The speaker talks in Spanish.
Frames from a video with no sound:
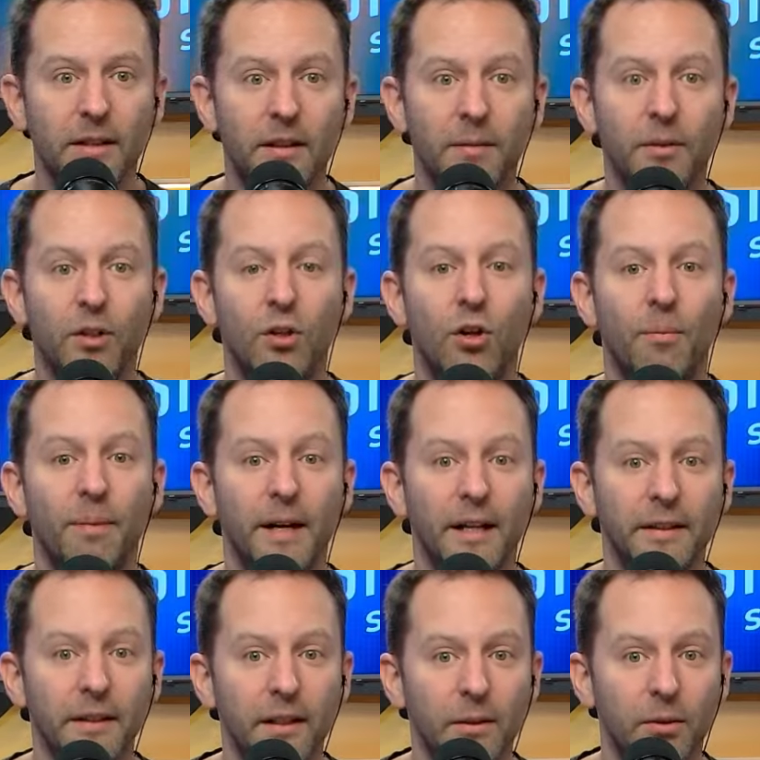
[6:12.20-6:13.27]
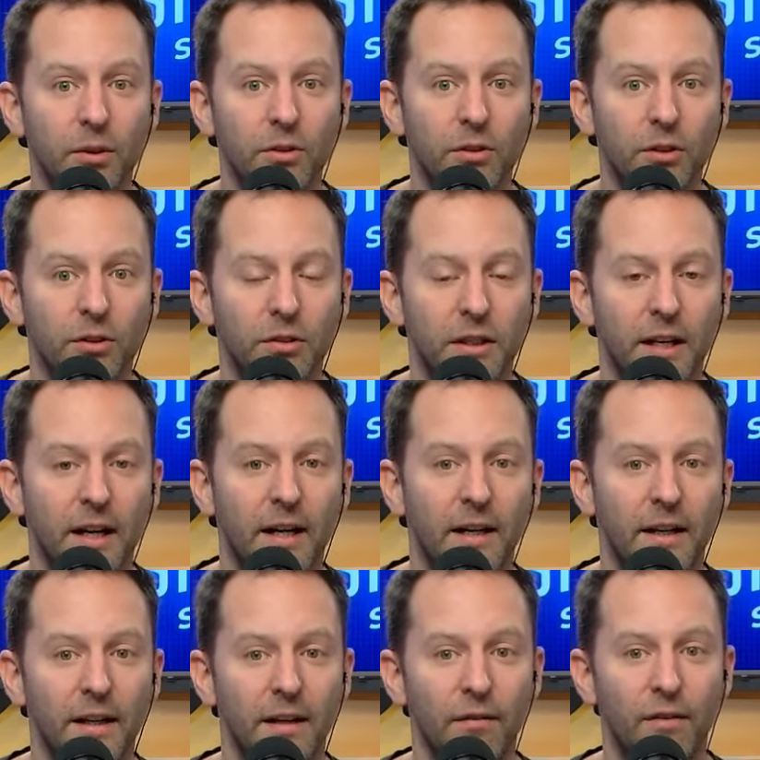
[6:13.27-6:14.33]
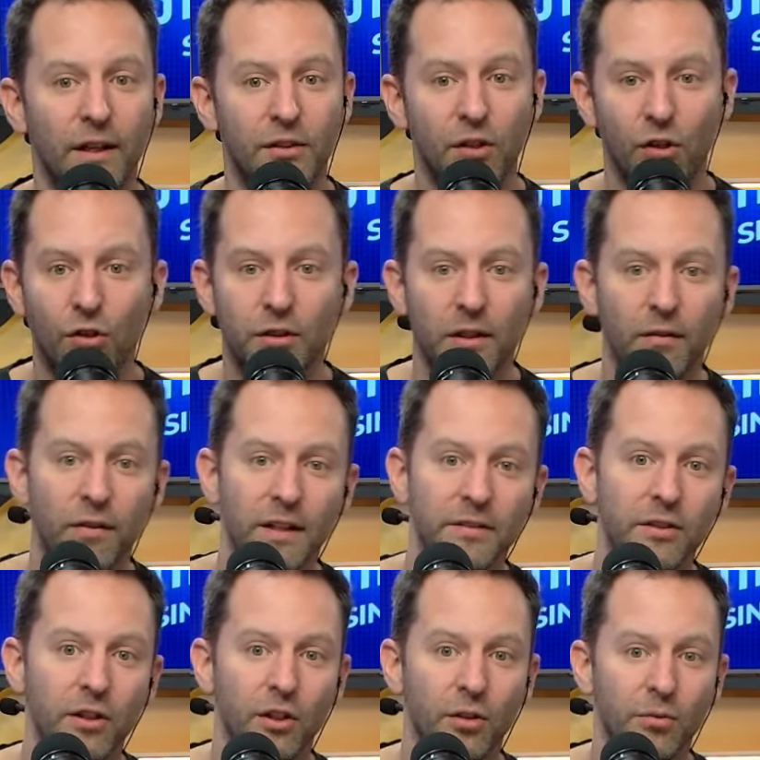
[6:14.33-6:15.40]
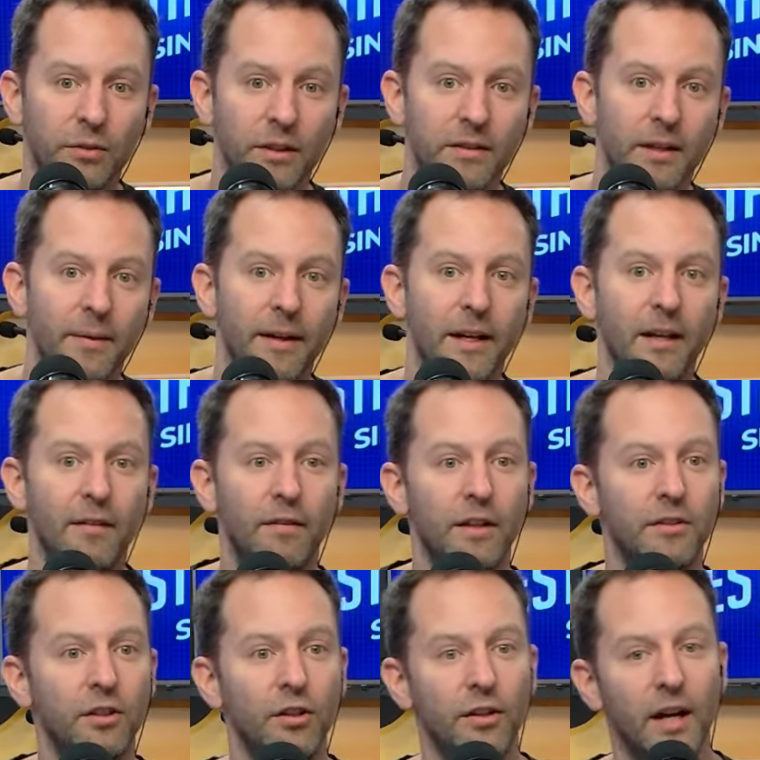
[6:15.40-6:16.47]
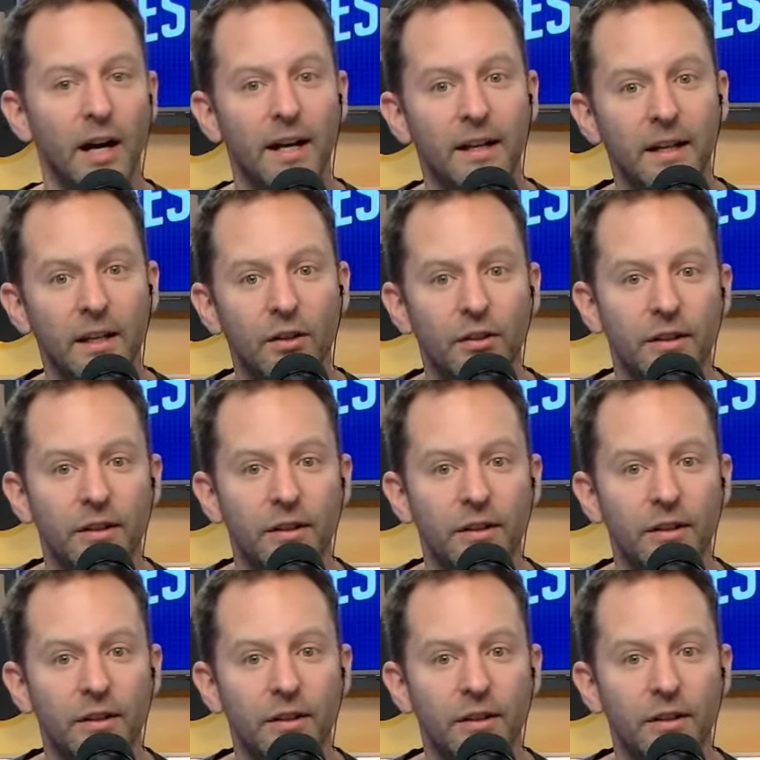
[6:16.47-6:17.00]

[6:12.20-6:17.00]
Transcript: en términos comparativos, o sea, inflación contra inflación, ustedes saben que la inflación a enero